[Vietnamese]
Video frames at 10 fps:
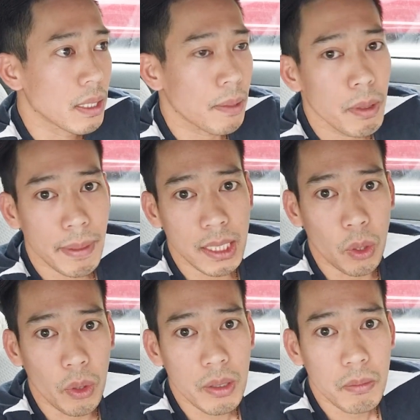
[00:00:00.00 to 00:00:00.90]
năm mươi mấy
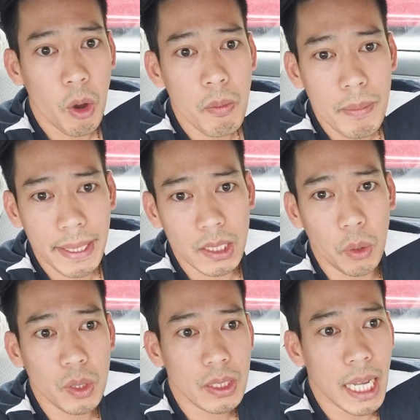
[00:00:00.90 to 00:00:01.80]
tuổi bốn mươi mấy
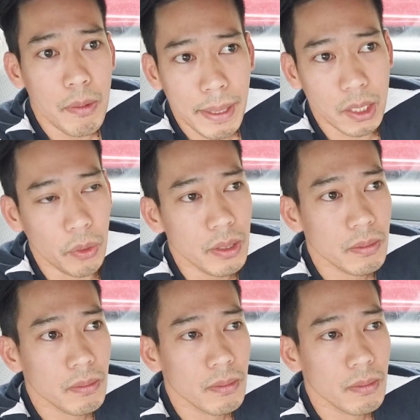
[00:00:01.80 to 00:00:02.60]
tuổi sáu mươi mấy tuổi